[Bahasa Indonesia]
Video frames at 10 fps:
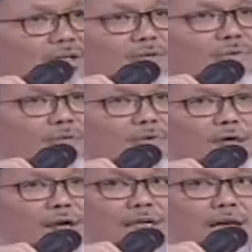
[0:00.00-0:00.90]
tiba-tiba
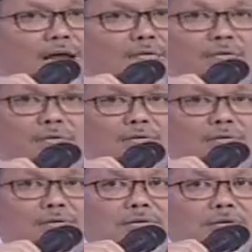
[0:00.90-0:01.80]
orang gila kok
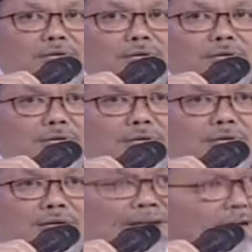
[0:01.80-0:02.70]

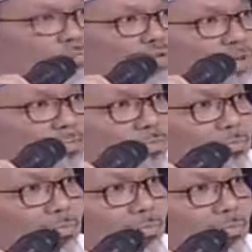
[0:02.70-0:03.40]
kayak musim